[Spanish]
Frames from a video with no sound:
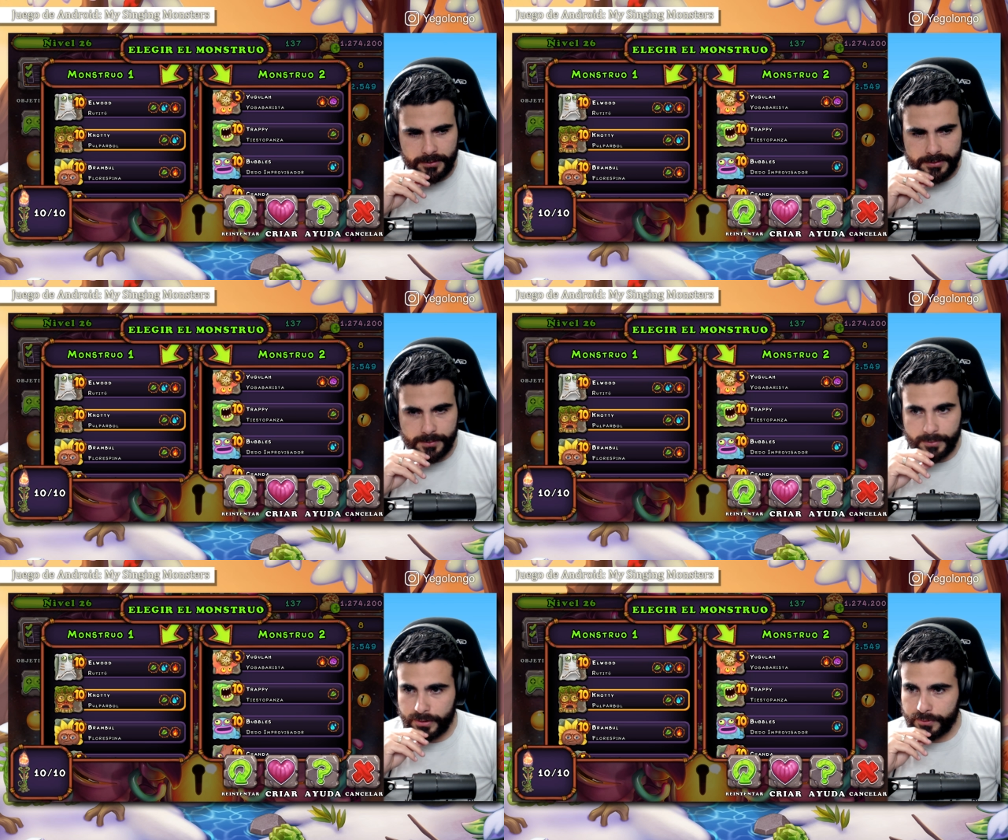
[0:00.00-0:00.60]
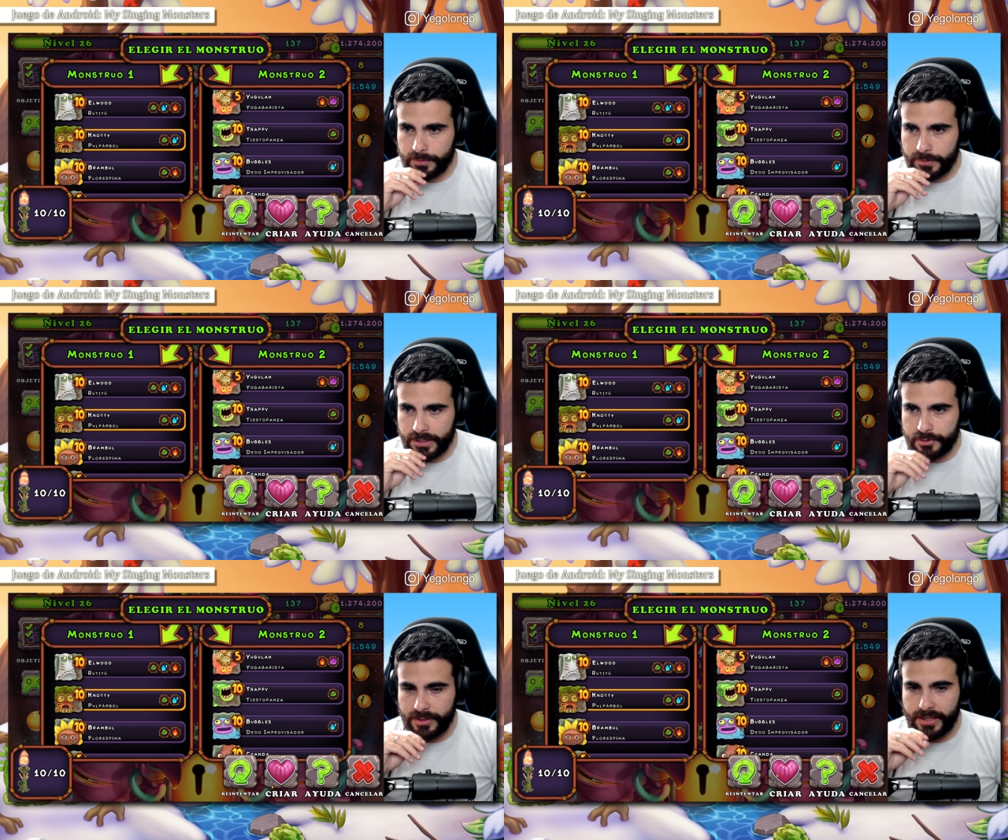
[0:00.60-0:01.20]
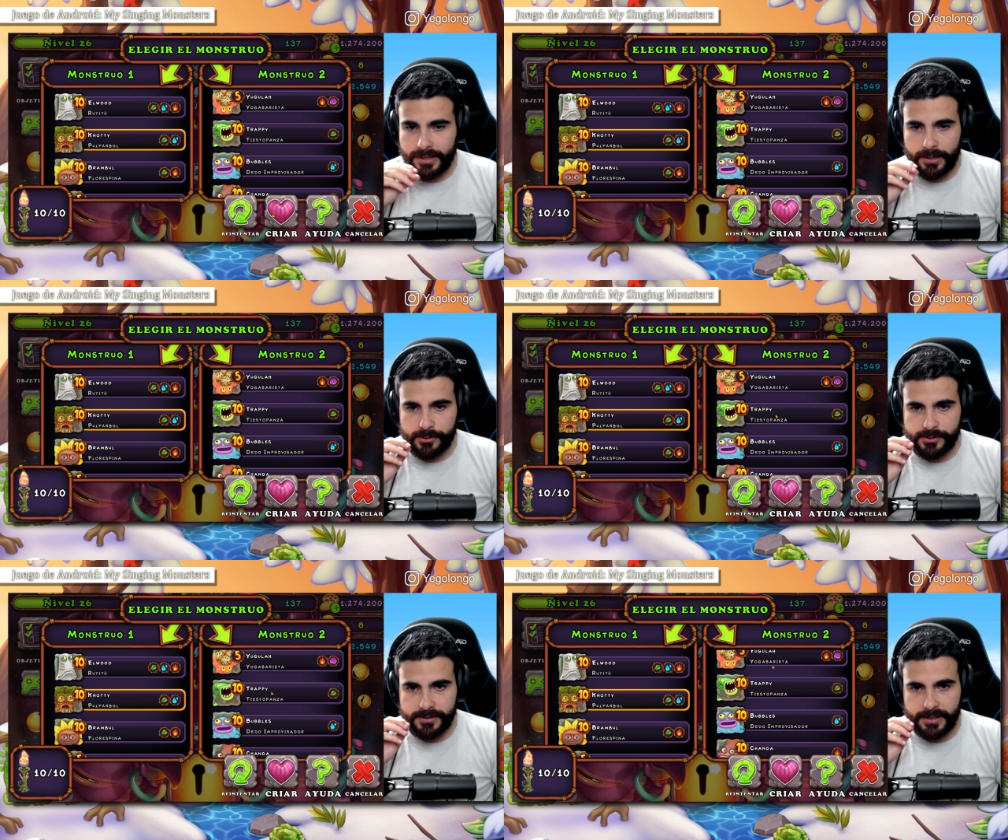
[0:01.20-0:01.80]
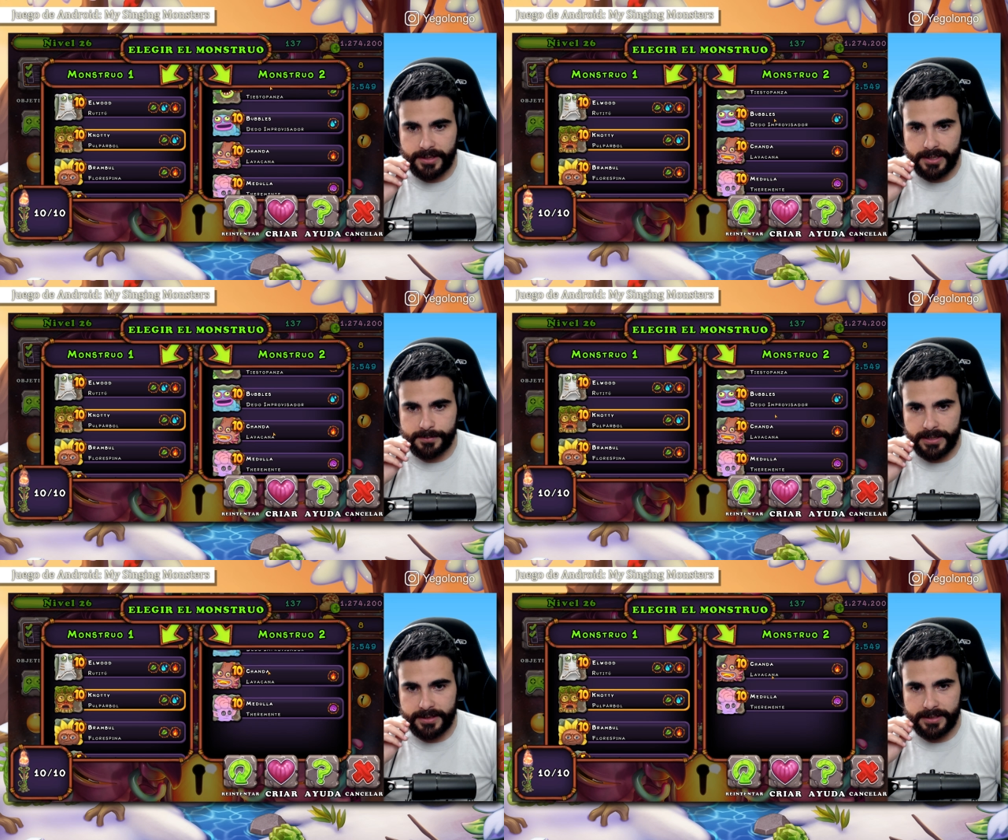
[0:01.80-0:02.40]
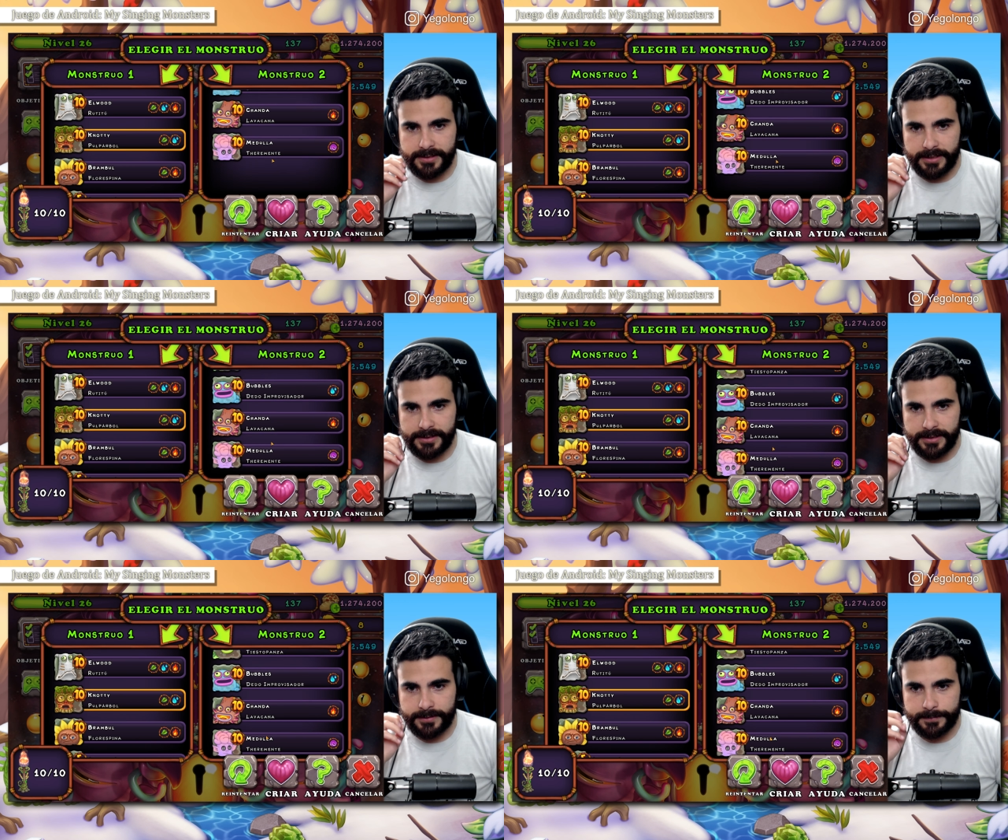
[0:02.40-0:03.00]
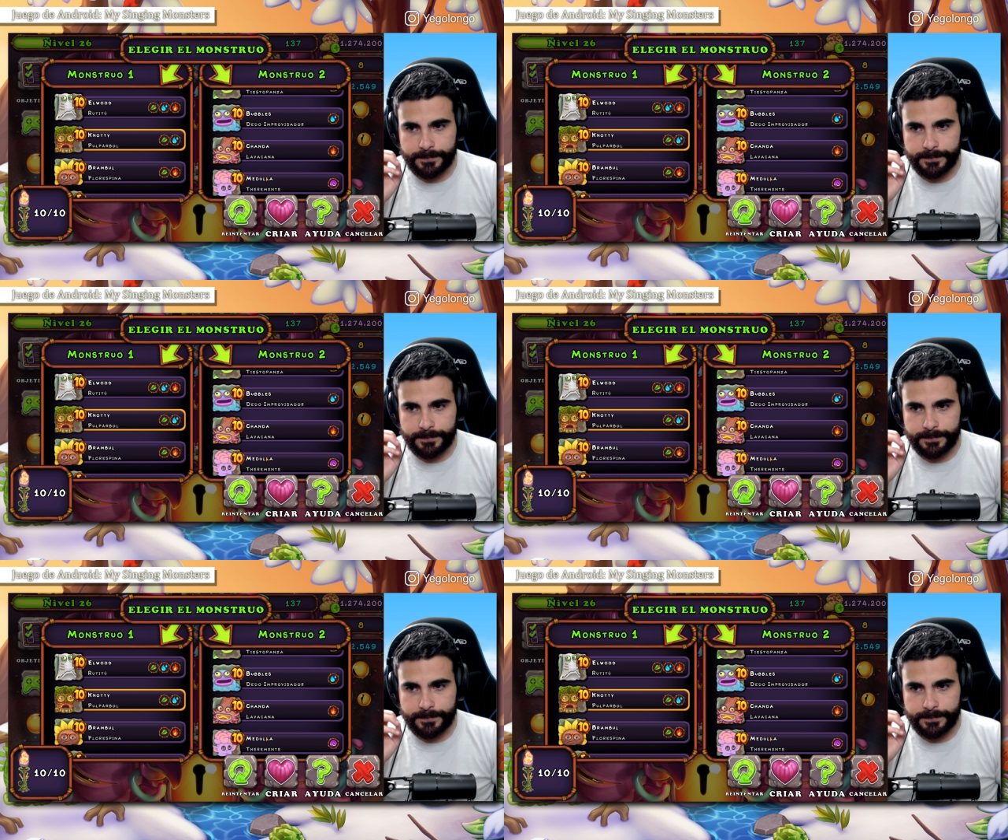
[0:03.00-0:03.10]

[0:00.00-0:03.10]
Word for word: Se me fue la onda bien gacho. Y el de, los, el de las manitas, este.